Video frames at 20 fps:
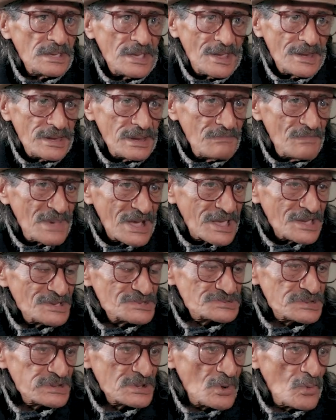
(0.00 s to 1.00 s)
يعني ما
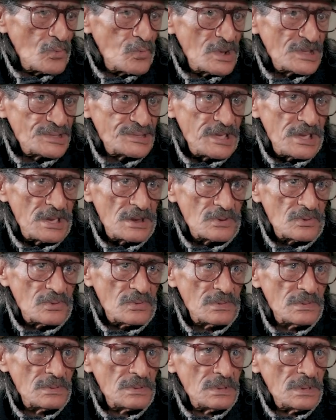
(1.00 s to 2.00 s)
كاينش القوات
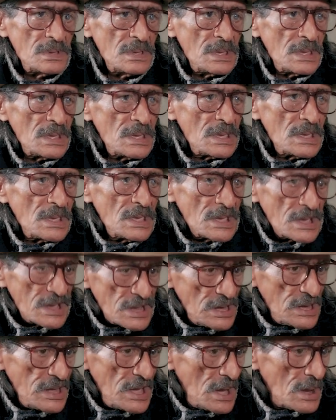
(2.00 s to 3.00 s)
ديالو
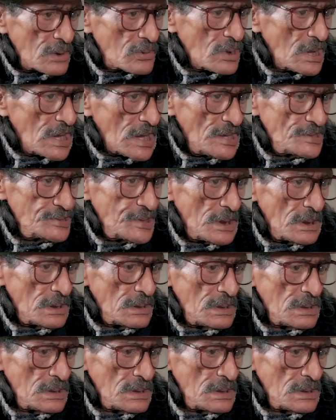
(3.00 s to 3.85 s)
خليها هكا غادا